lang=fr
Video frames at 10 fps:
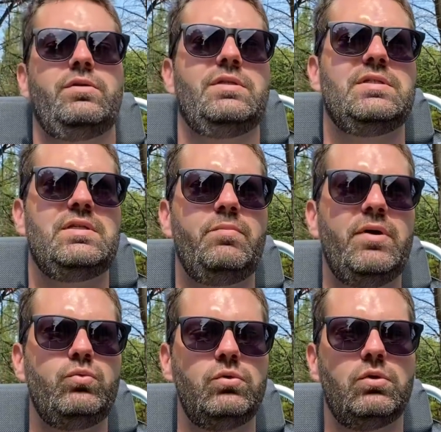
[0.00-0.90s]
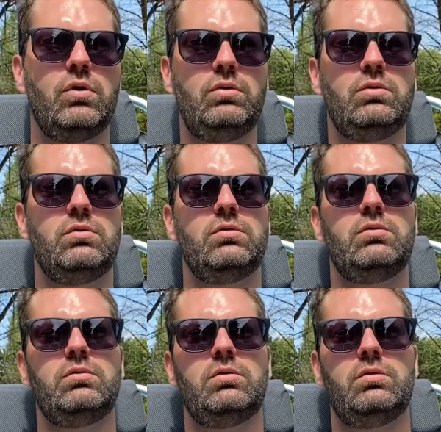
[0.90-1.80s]
C'est pas tout le temps.
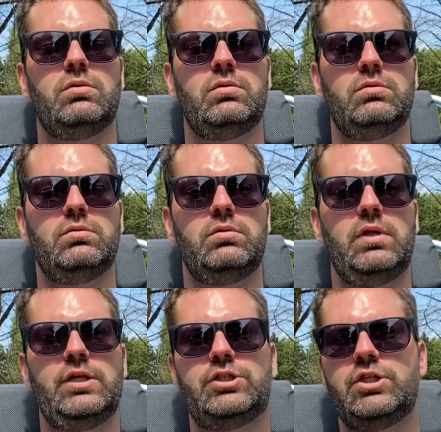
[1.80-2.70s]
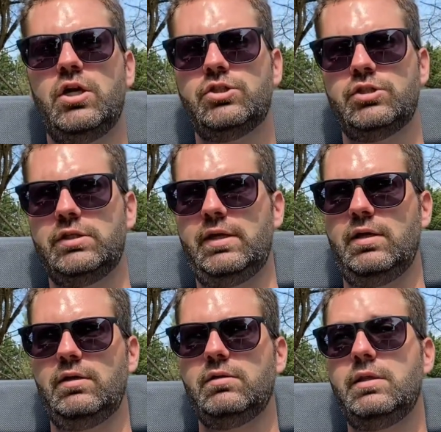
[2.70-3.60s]
la charge
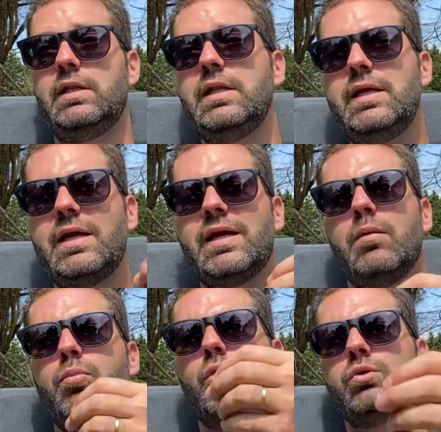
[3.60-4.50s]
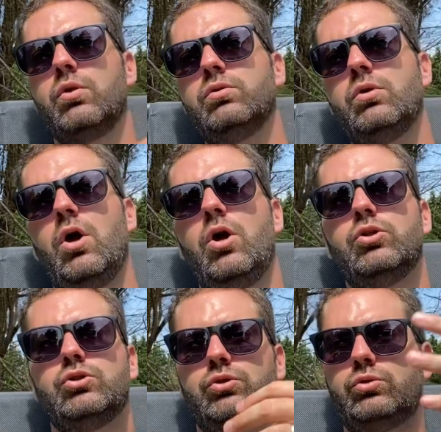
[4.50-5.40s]
n'est qu'importante
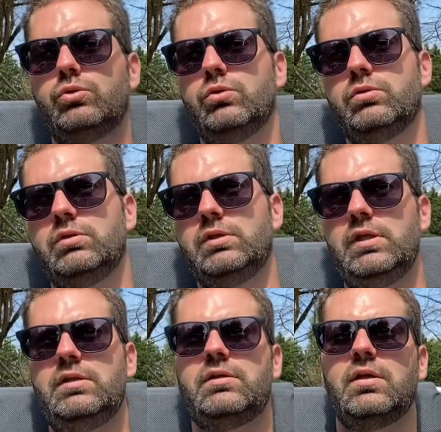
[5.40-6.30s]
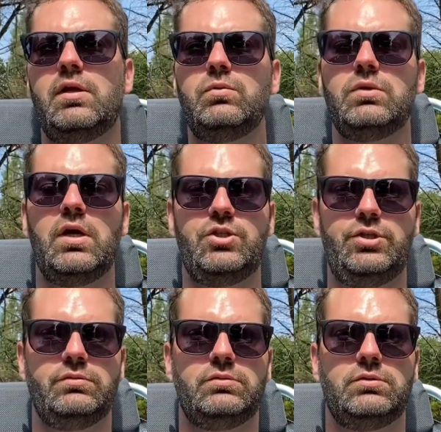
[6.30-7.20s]
sur des très longs trajets.